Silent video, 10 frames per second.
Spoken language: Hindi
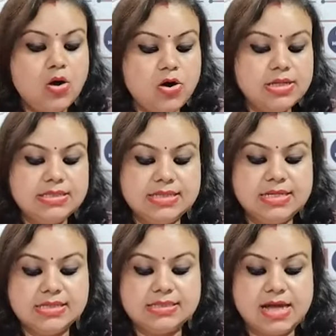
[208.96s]
और इसी
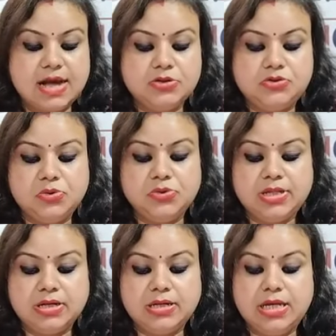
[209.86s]
के साथ ड्रोन
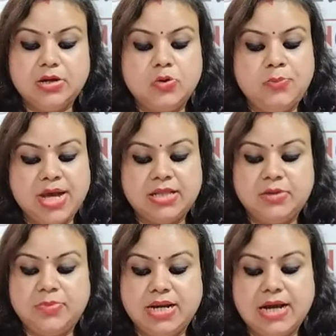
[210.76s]
तकनीक को
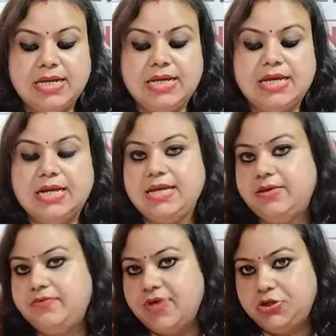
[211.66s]
बेहतर बनाने के
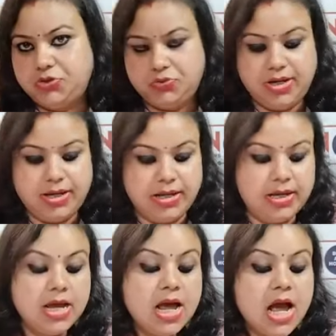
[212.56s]
लिए वह जुट गए
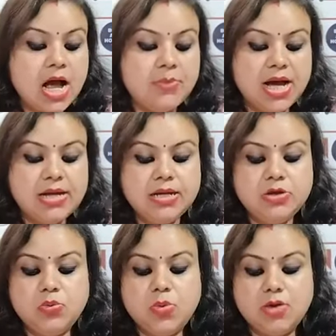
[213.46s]
अबान ने
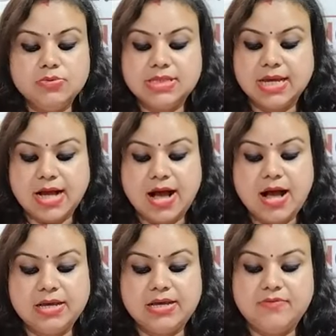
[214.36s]
युवाओं से
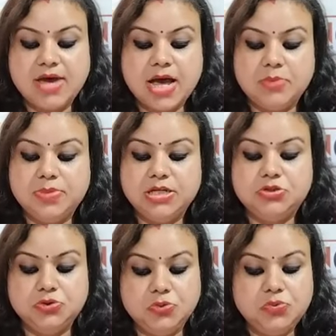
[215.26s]
कहा कि वह अपने
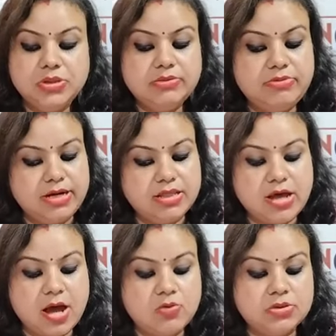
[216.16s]
जुनून
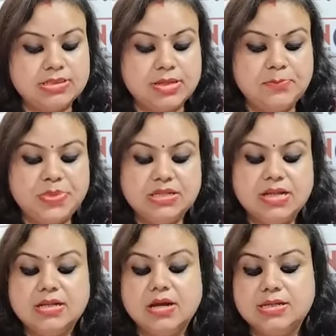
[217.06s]
दृढ़ता और
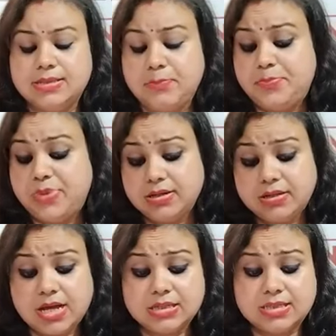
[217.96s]
संपन्ना
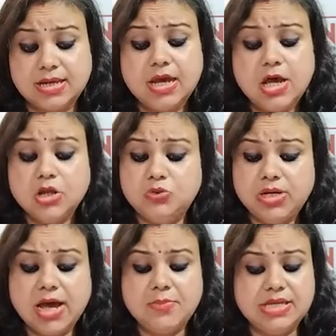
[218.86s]
संपन्नता से
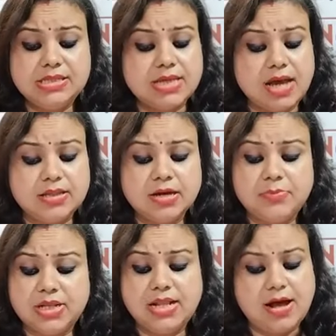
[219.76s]
दुनिया में सार्थक
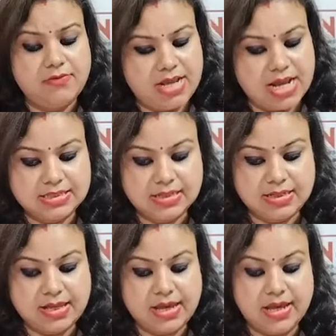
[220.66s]
बदलाव ला
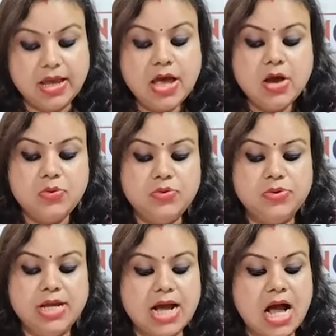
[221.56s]
सकते हैं
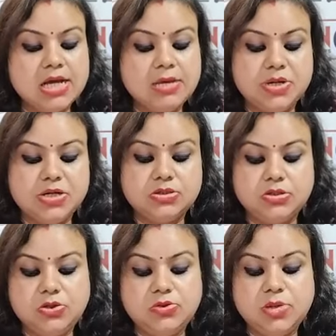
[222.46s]
उन्होंने कहा कि
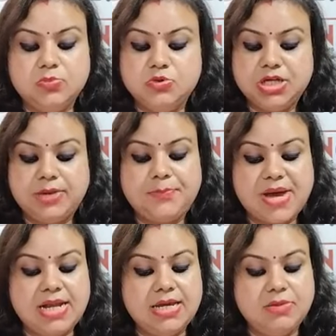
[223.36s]
परिस्थितियों ने मुझे
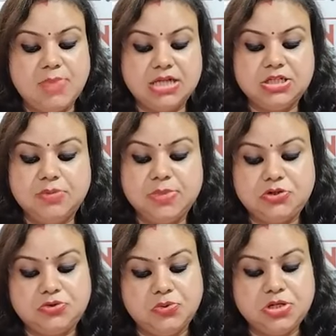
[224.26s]
पहले हिमाचल में
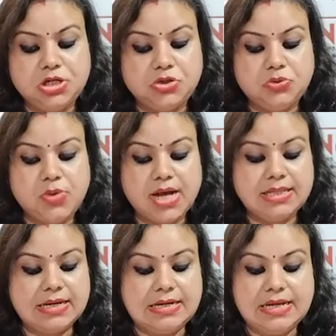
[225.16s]
ड्रोन की
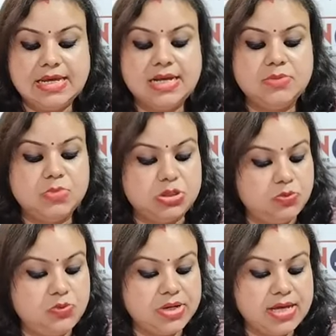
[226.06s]
शुरुआत करने के लिए
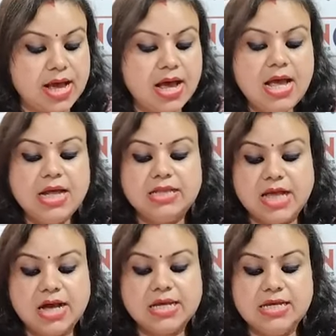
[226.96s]
मजबूर किया
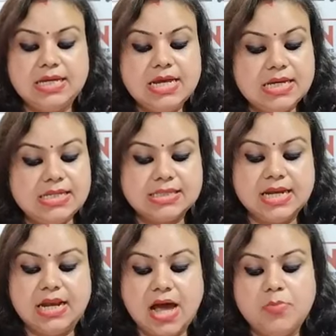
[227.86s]
ताकि
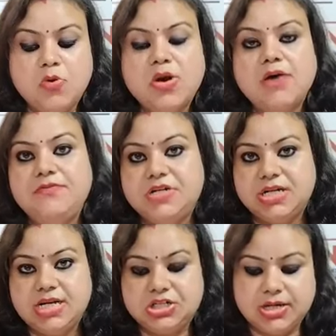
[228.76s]
इसके लाभों का
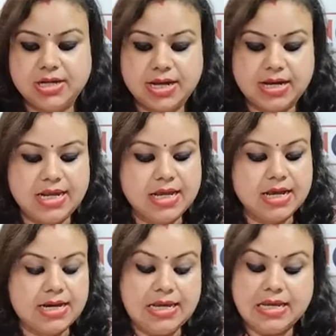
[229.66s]
विश्लेषण करने
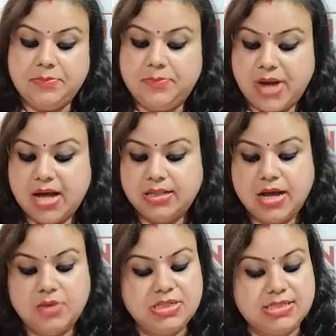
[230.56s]
करने के बाद
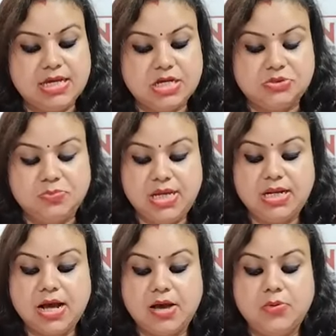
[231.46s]
हम इसे
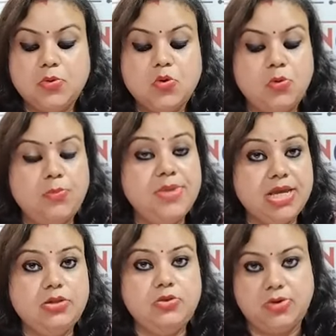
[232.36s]
कश्मीर का को
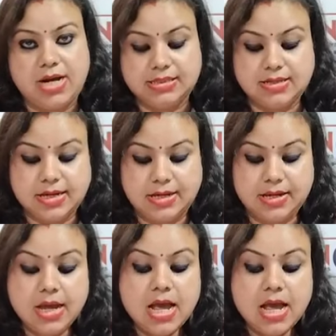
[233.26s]
भी दोहरा सके